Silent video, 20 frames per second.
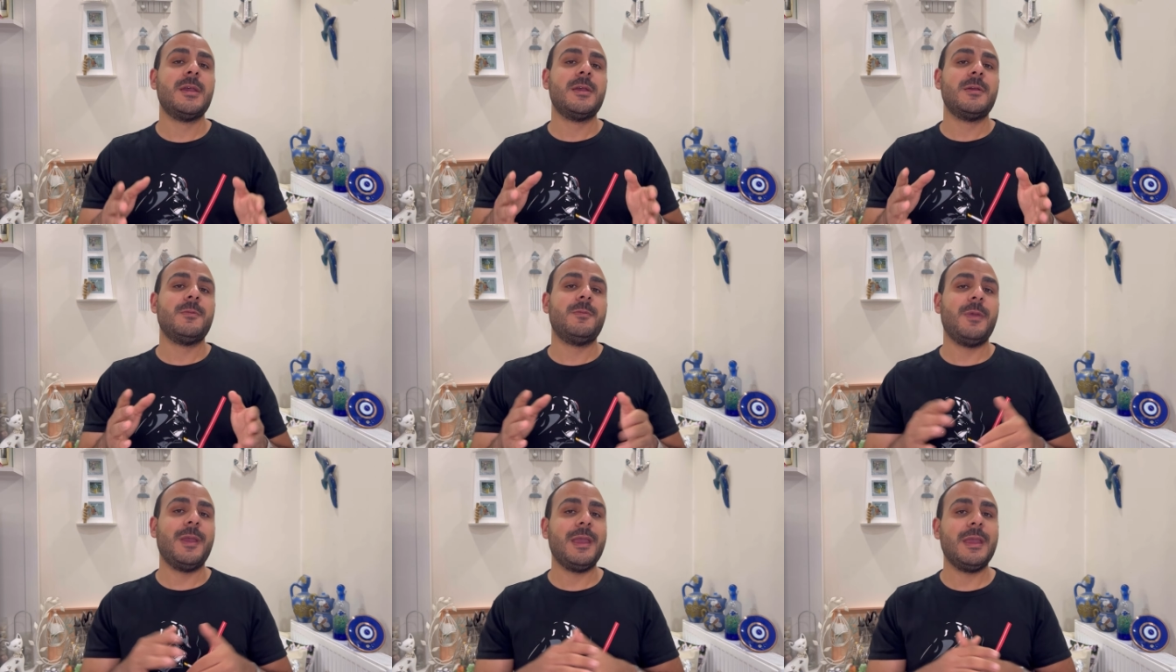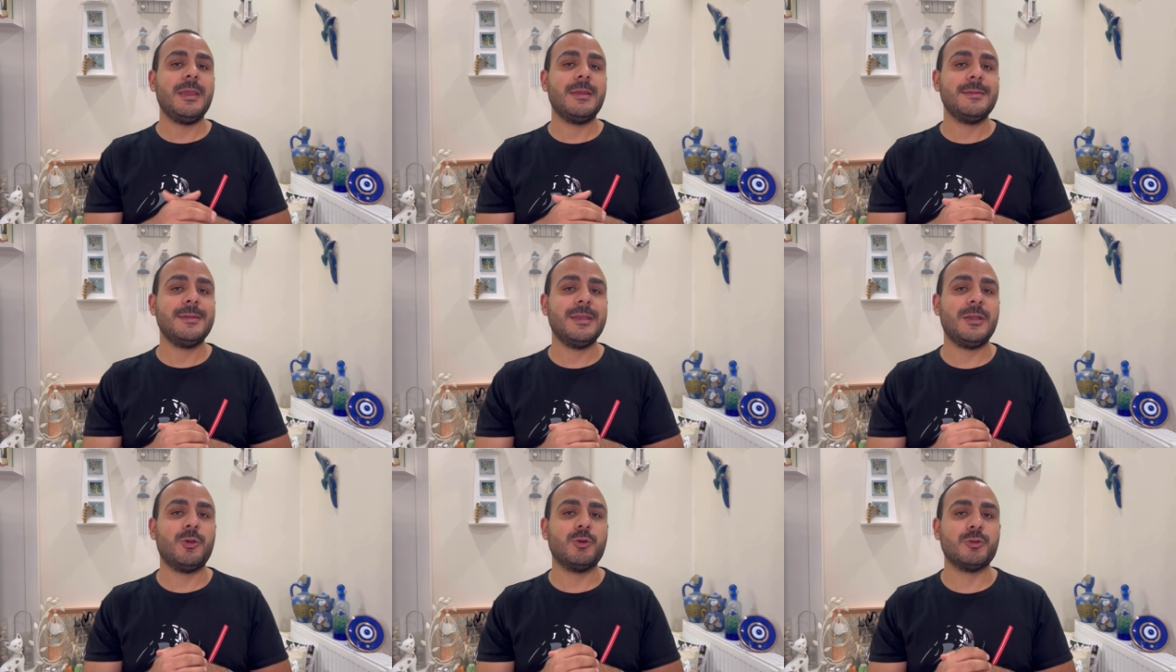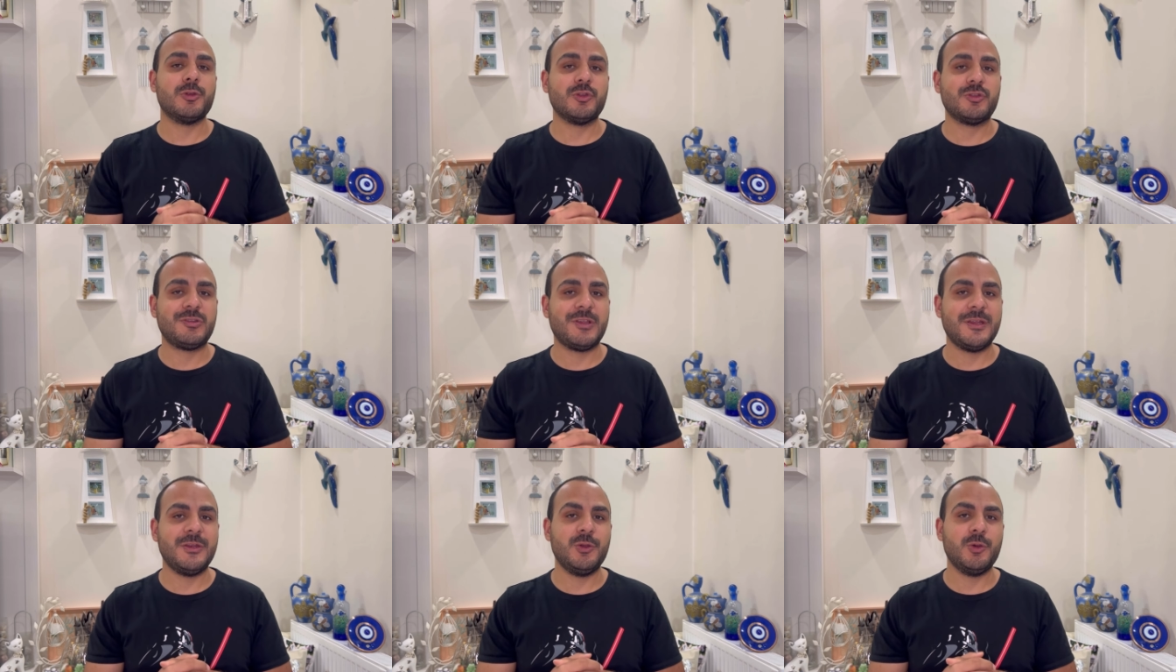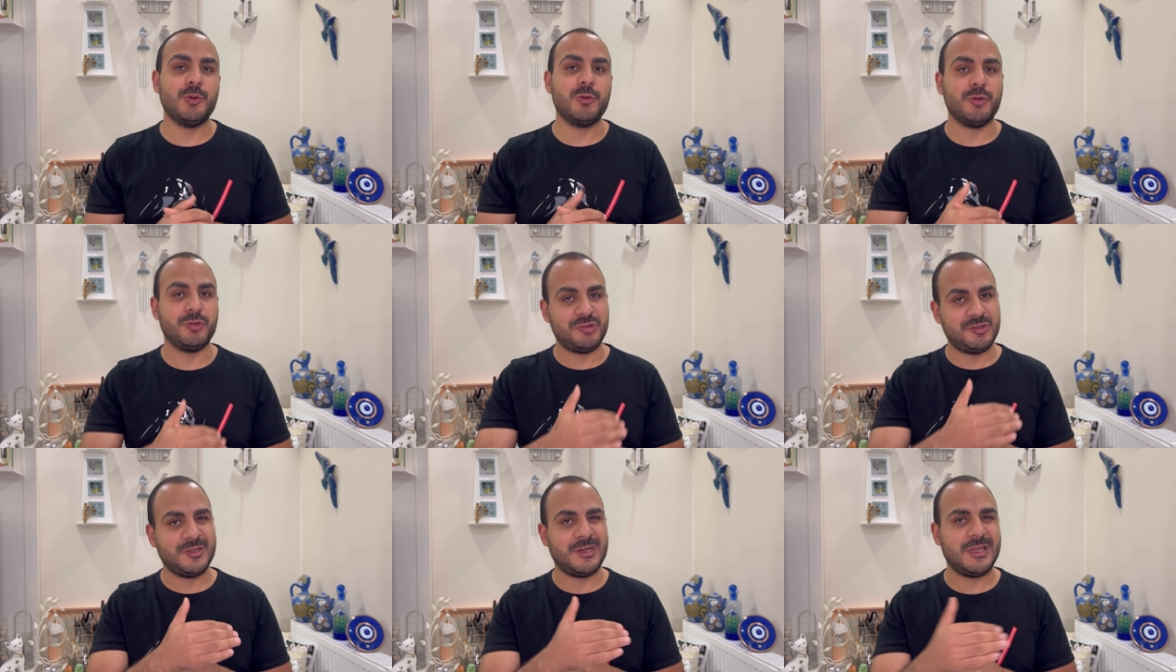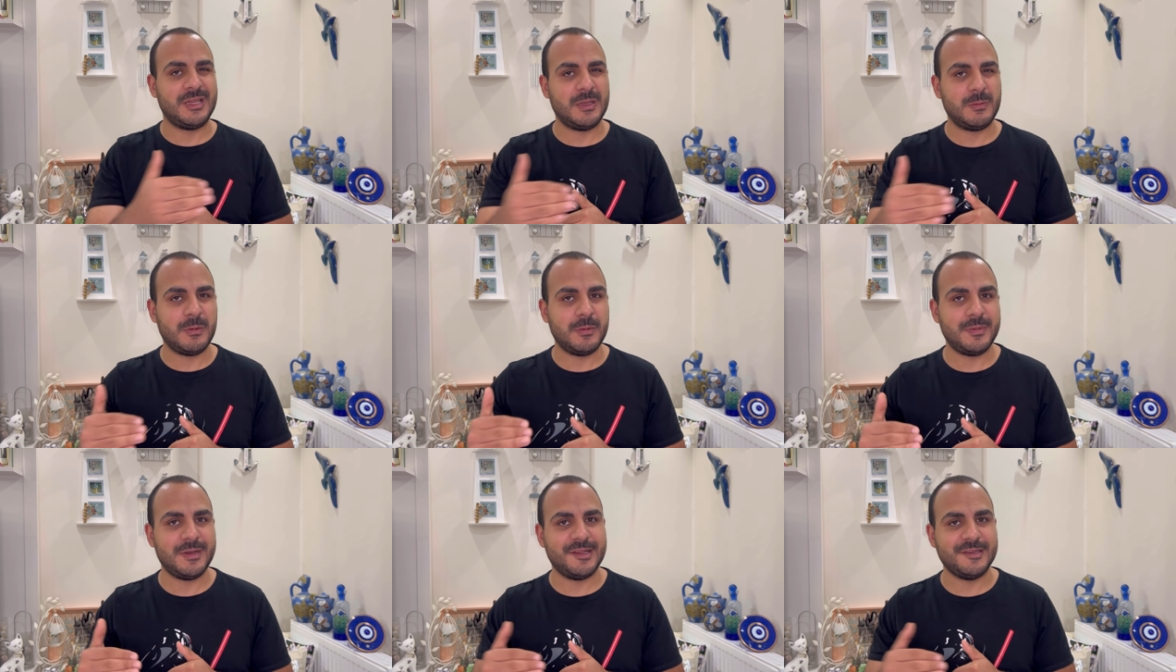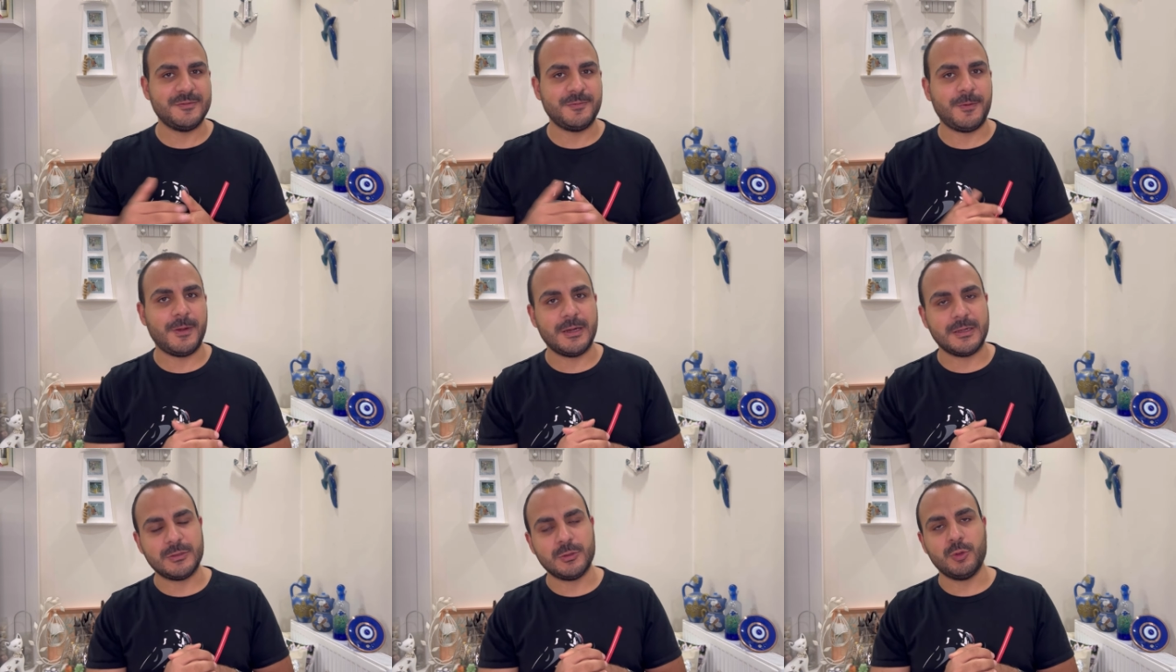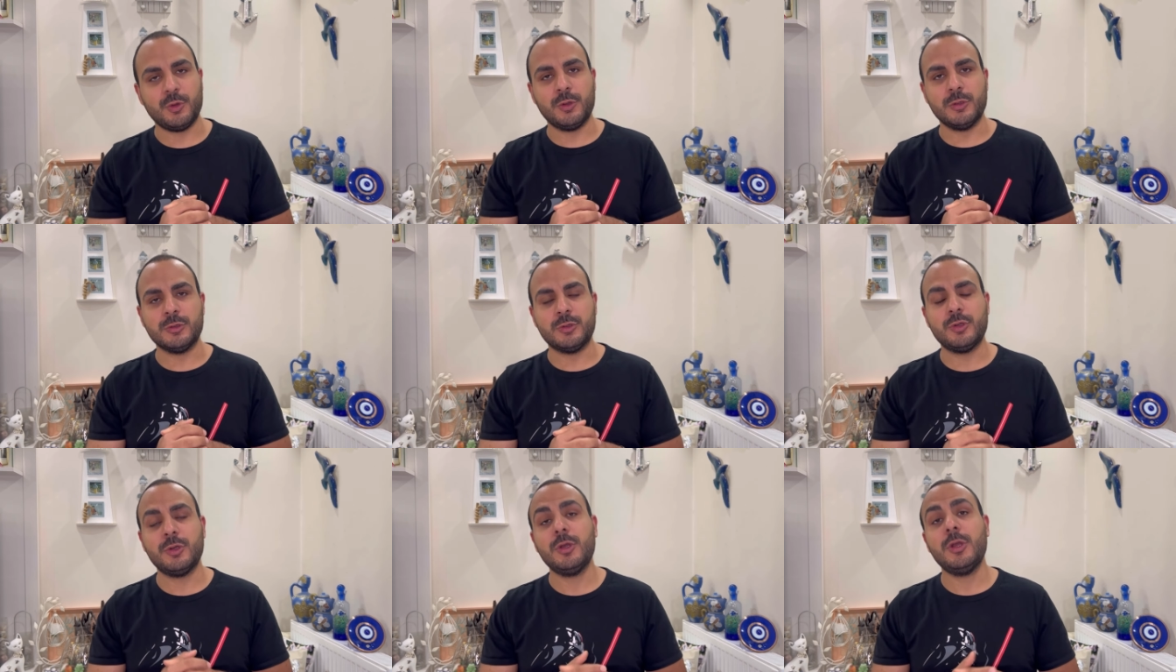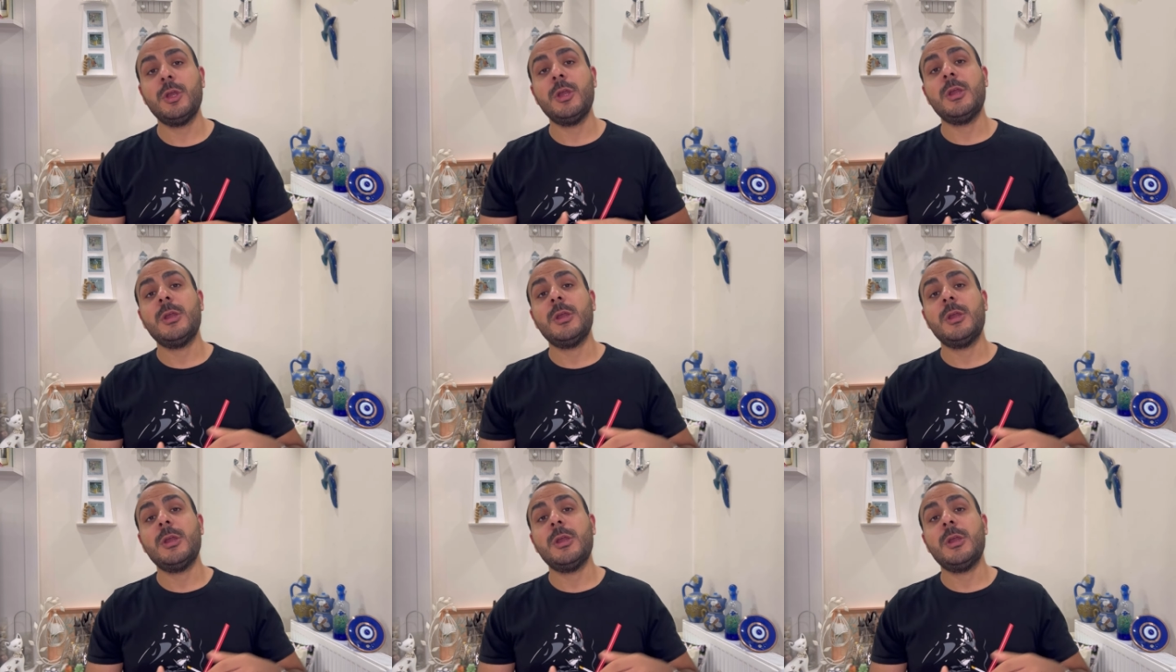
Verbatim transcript: ve Nicolo Zaniolo. Sıralama biraz farklı oldu.